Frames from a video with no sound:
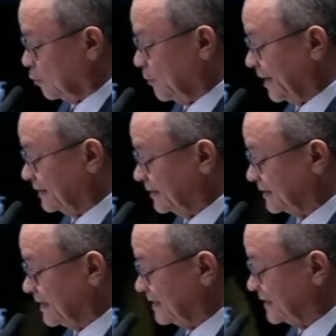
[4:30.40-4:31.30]
o
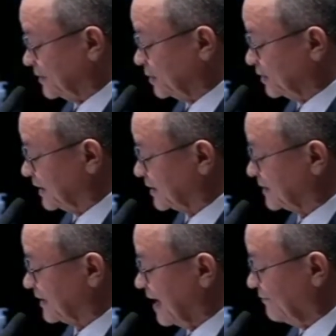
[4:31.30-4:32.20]
país das antigas
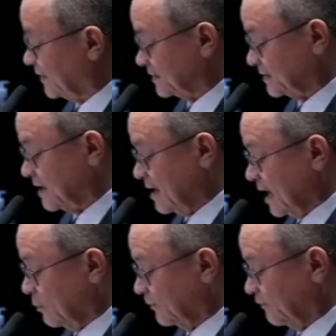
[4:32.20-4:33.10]
travas
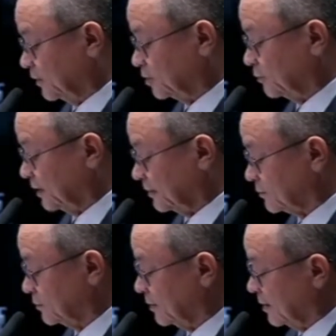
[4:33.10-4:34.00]
ao
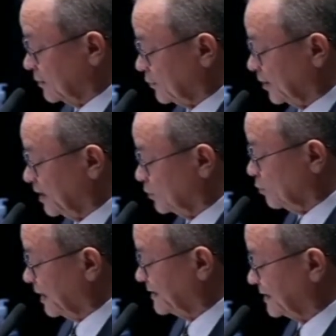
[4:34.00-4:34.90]
investimento,
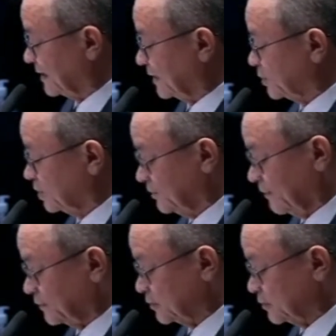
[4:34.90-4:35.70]
tornando mais atrativo aos